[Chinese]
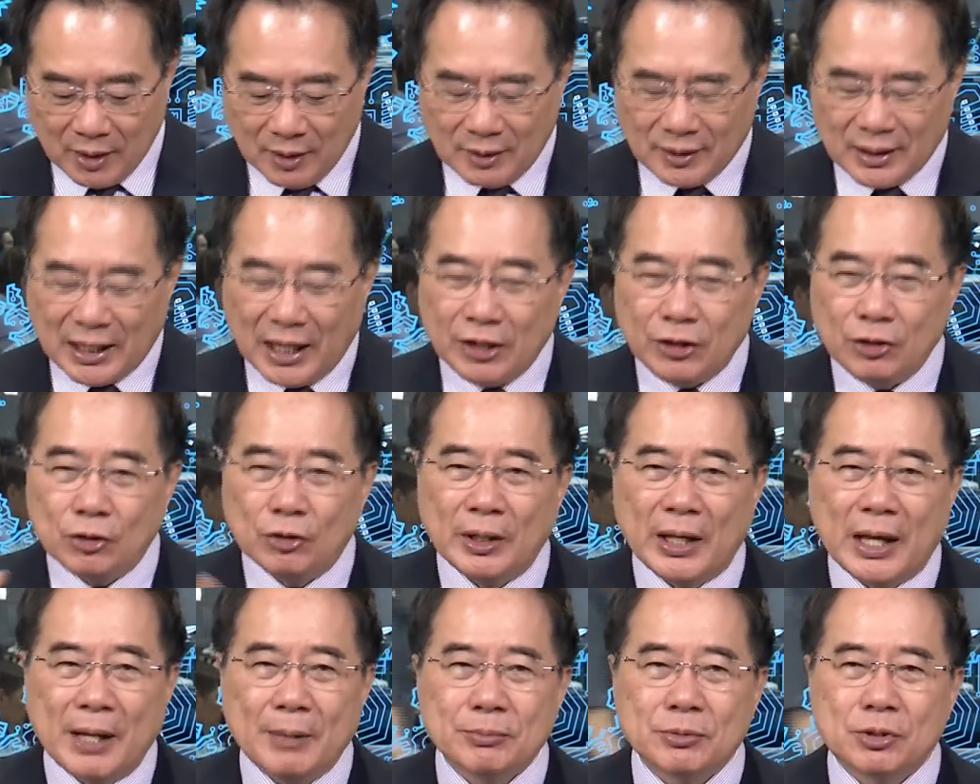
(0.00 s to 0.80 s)
它由
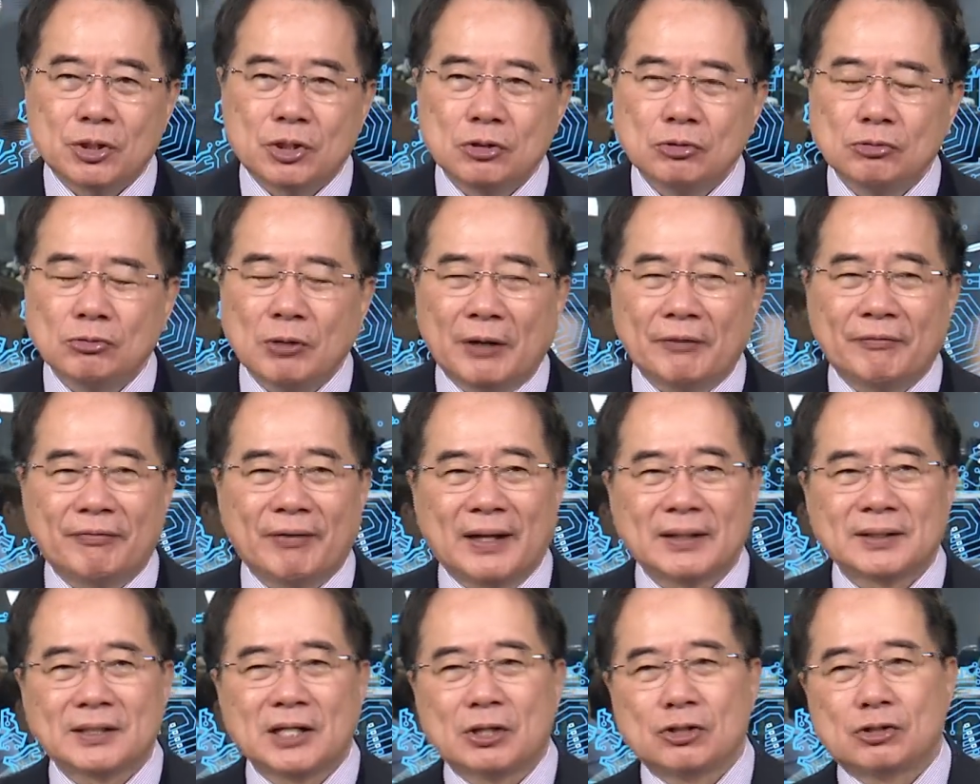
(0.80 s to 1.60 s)
m q one
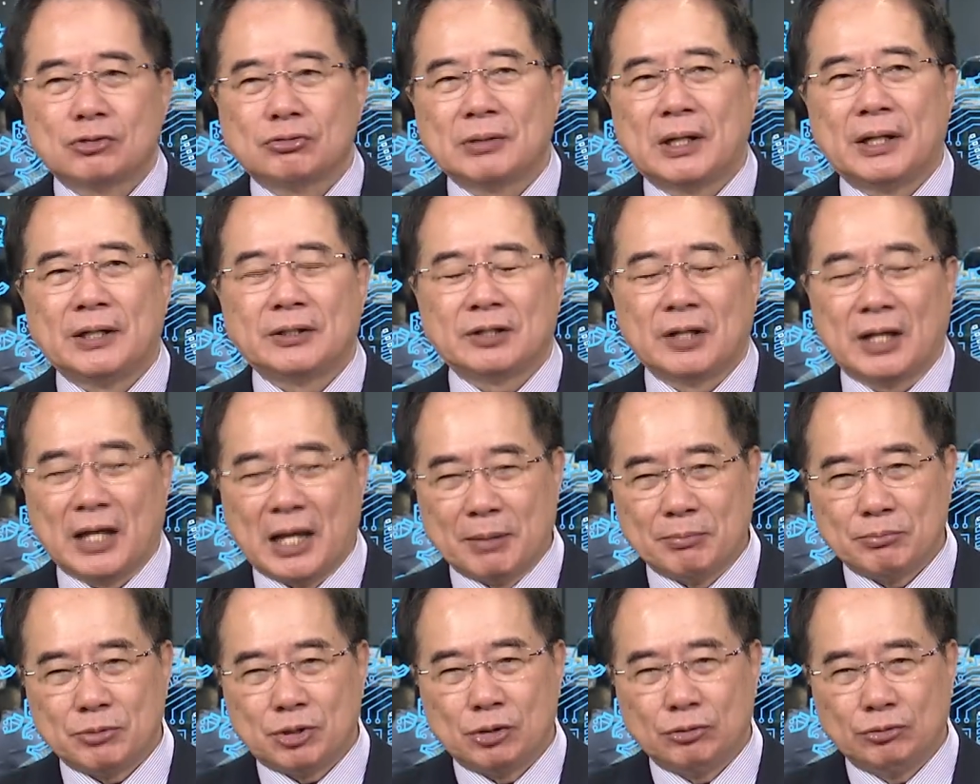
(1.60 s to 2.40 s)
发展出来，叫
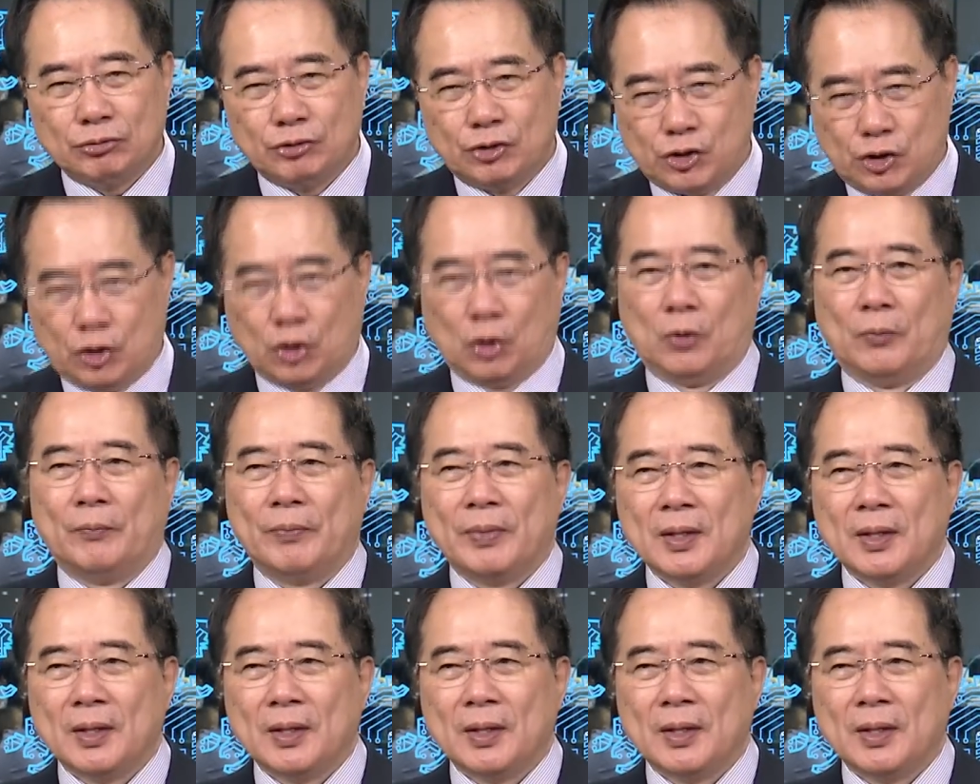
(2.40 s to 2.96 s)
MQ9，